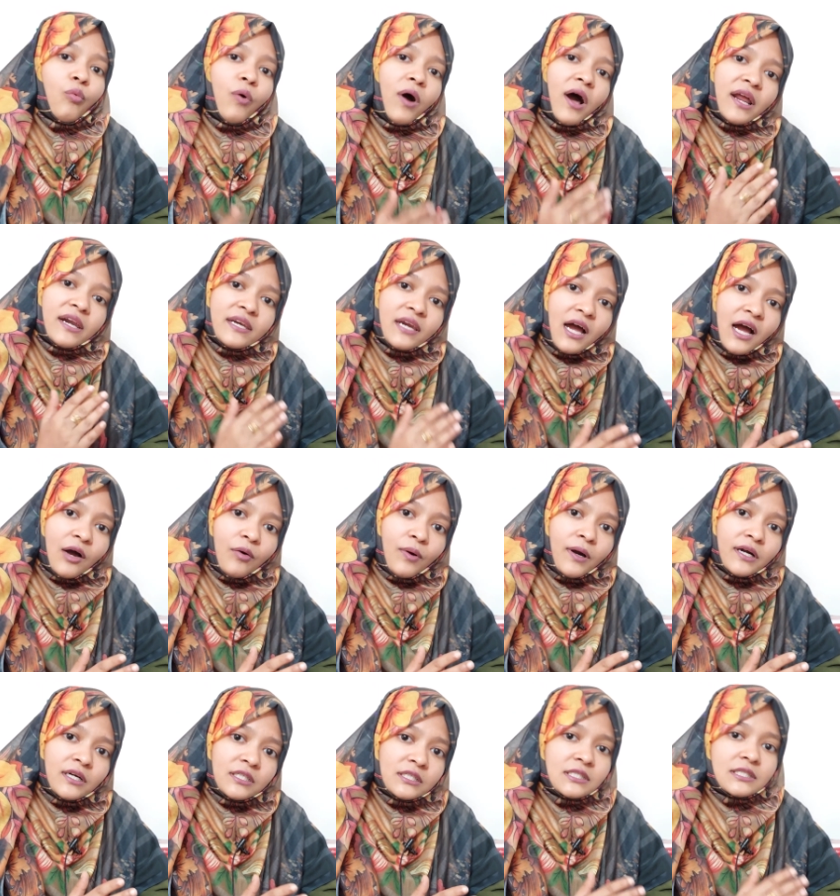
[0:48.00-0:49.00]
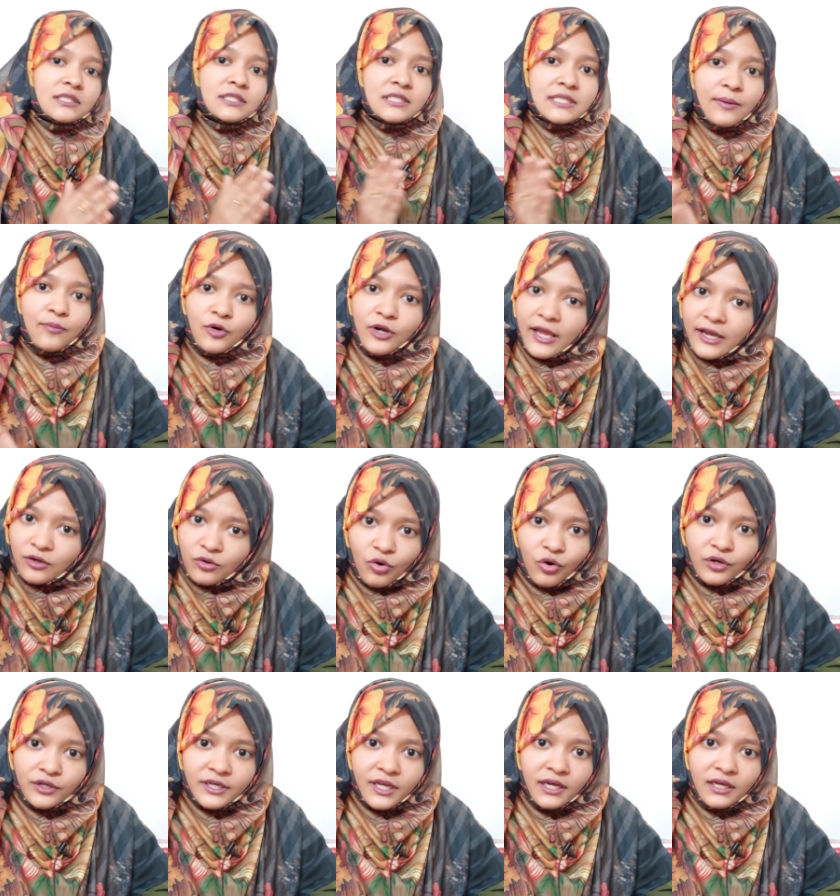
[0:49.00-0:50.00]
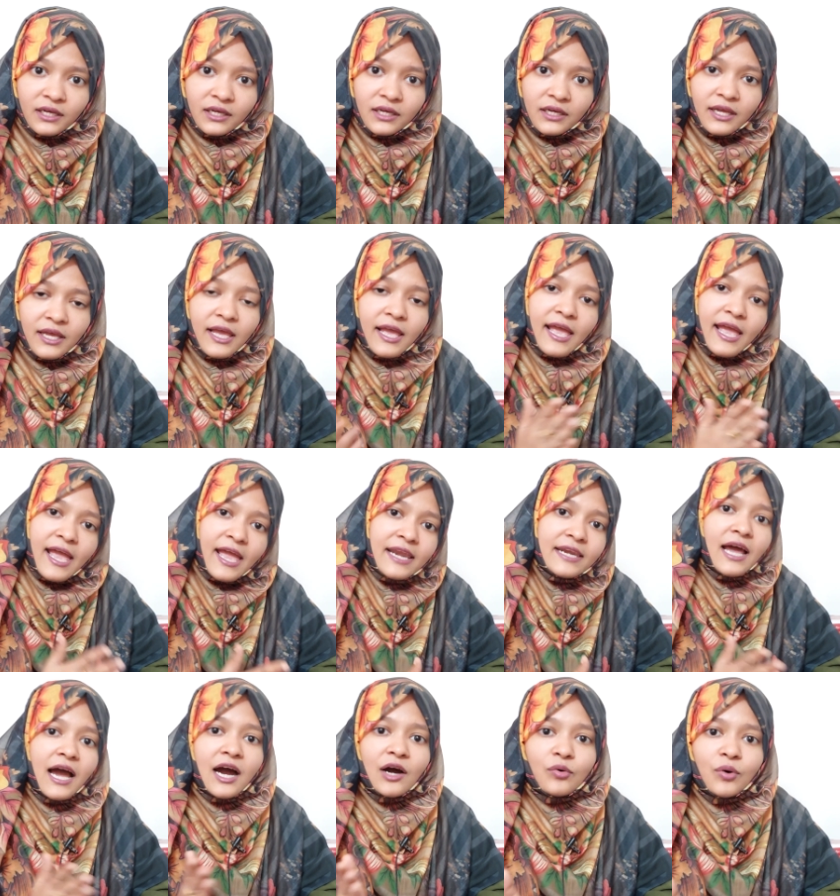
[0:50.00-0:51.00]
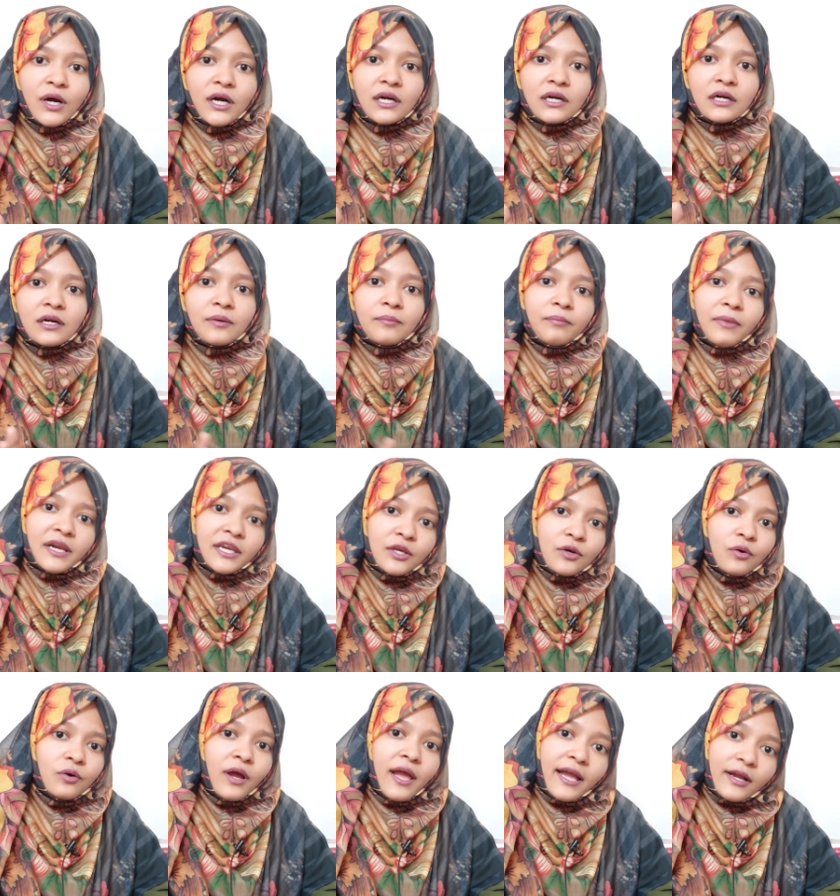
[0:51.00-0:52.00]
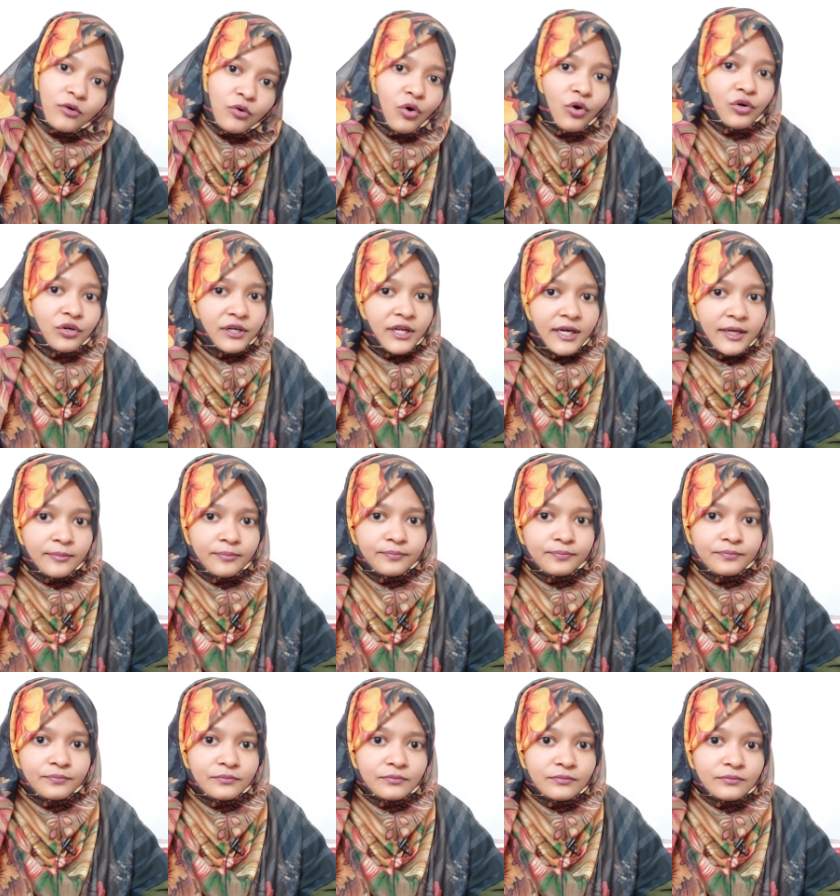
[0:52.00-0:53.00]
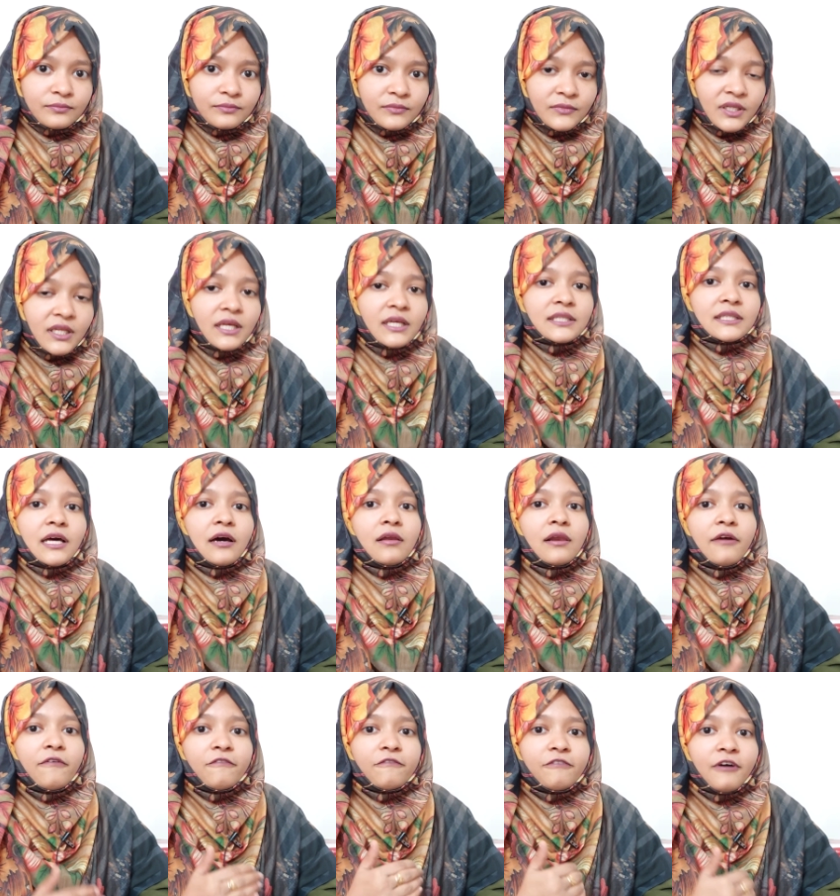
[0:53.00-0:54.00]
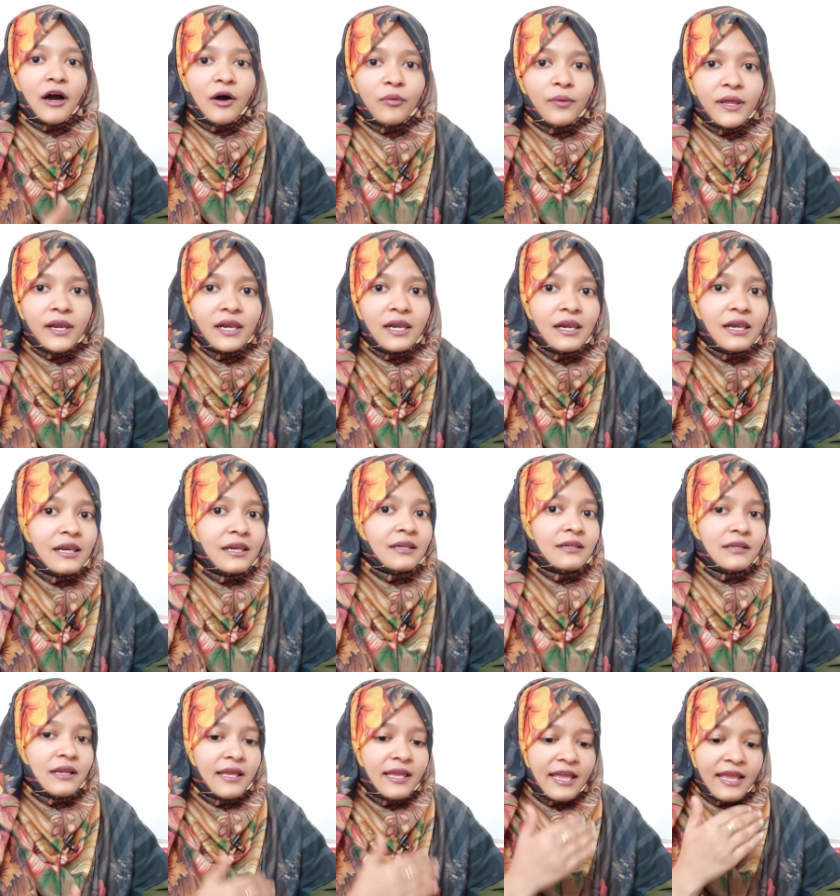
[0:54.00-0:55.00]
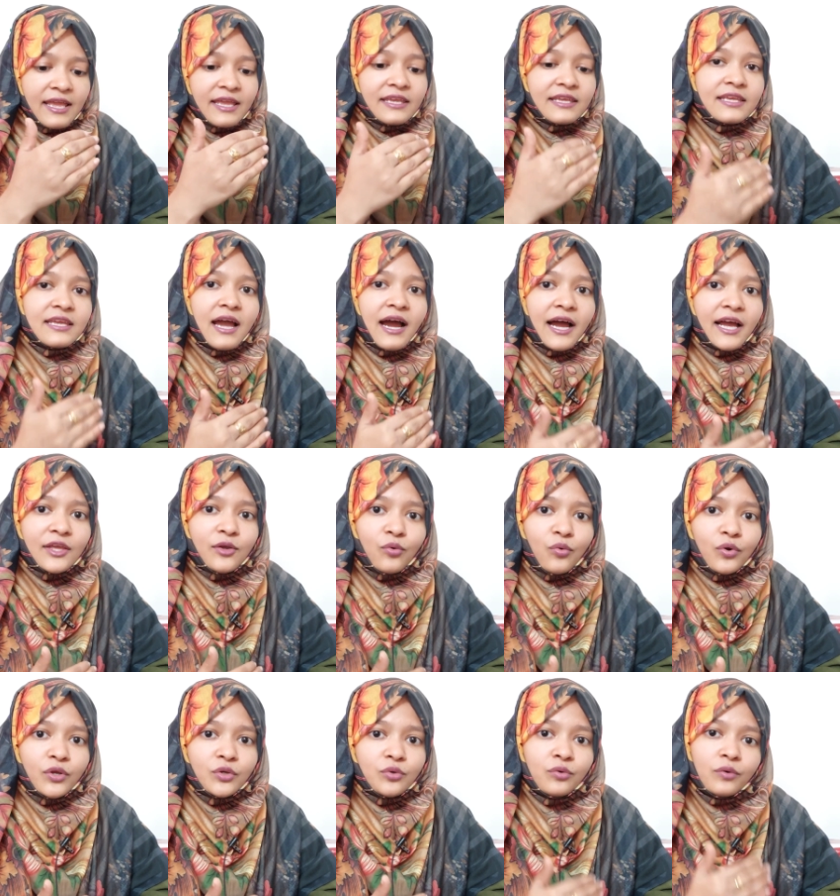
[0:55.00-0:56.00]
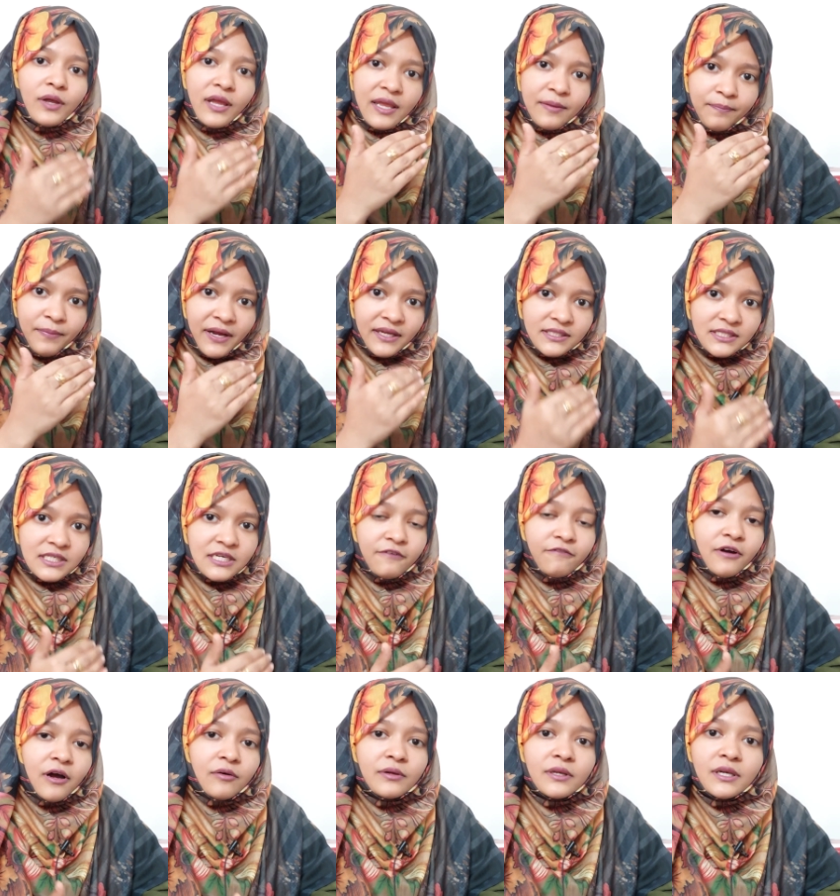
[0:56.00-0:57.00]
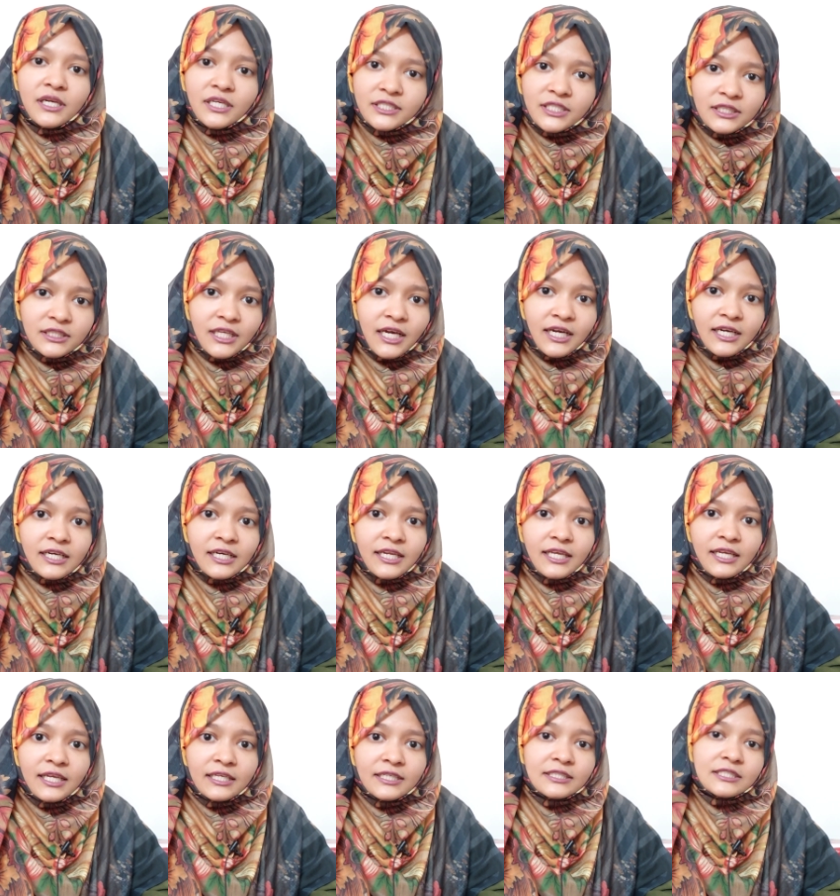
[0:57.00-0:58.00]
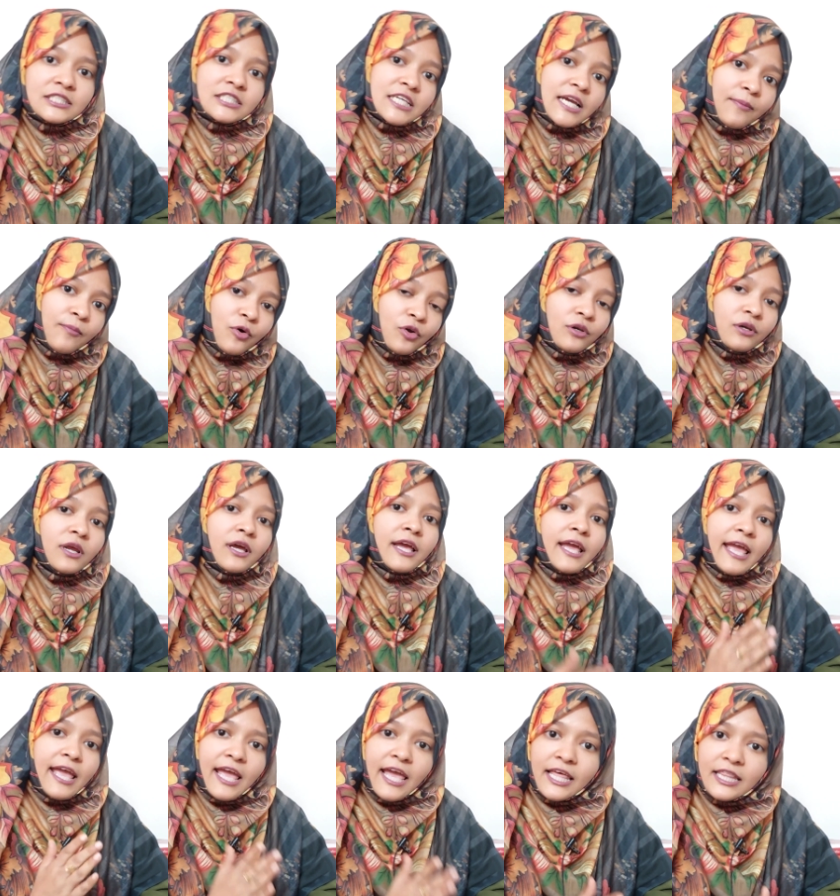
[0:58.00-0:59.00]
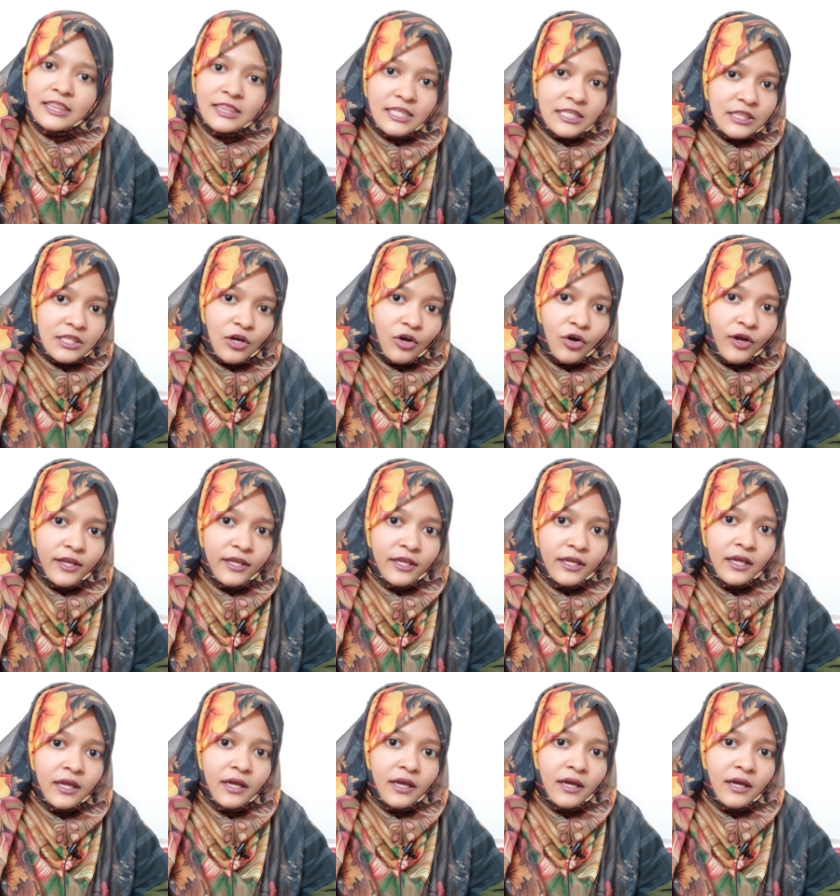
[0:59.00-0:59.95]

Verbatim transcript: ওয়ান আওয়ার যেমন এক ঘন্টা অ্যান আওয়ার মানেও এক ঘন্টা তাহলে ভাওয়েল এ ই আই ও ইউ এই পাঁচটা ভাওয়েল লেটার থাকলে যেমন এন দিতে হয়